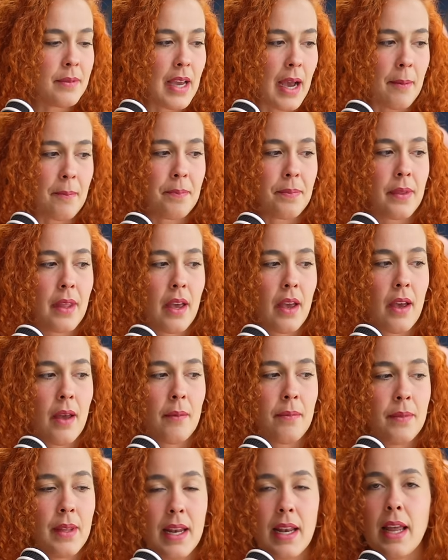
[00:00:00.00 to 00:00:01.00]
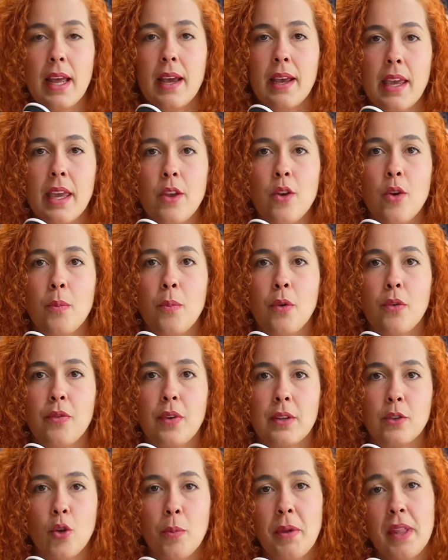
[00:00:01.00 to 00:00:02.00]
ya Dile, Guillo,
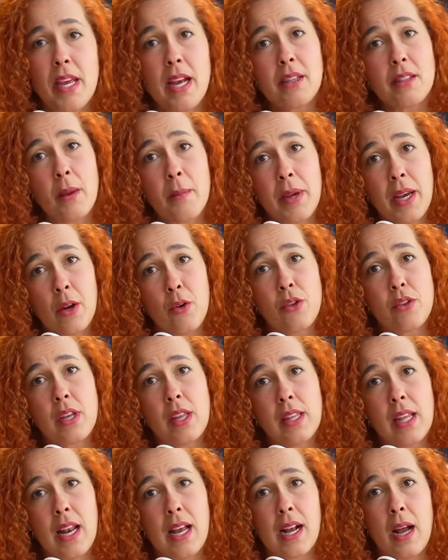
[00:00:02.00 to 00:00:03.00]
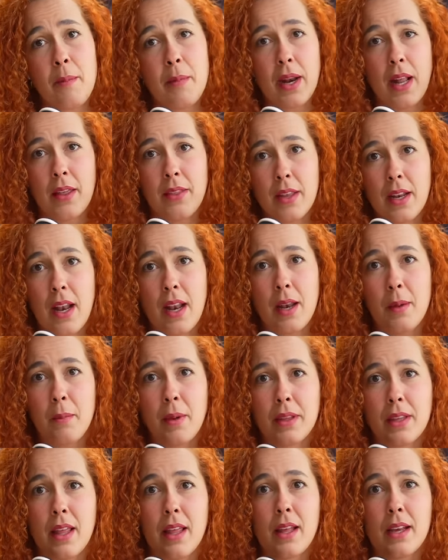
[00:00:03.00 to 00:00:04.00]
porfa, no me digas a mí que no enciende la cámara. Dile a la
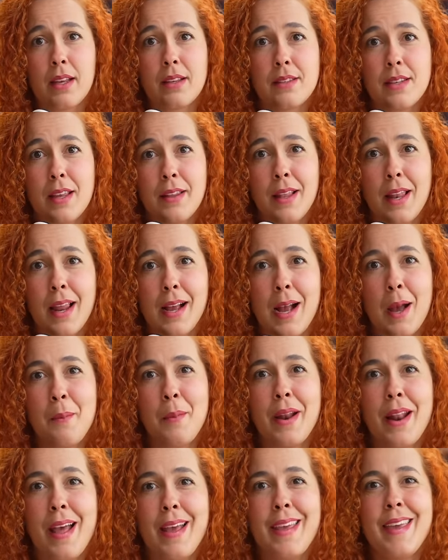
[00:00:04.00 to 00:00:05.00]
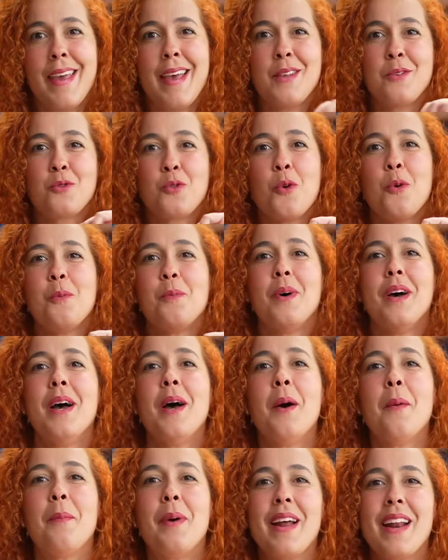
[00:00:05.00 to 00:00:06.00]
invitada que encienda la cámara ahí en Zoom
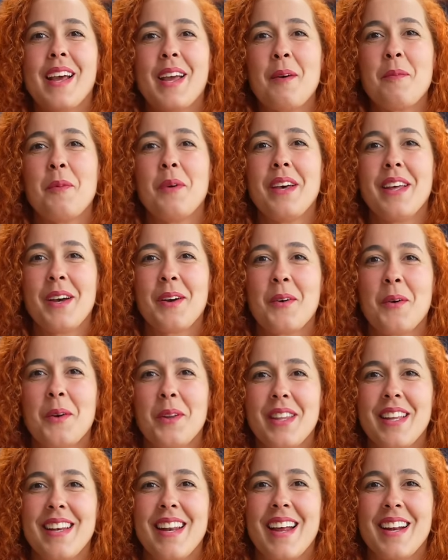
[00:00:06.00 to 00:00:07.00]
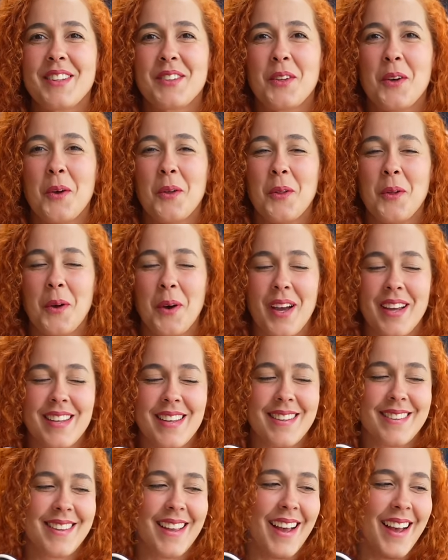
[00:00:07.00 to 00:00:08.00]
para que pueda coordinar todo. Ahí
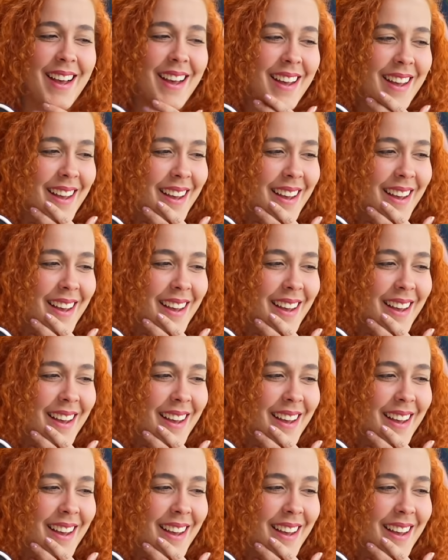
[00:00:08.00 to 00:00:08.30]
está.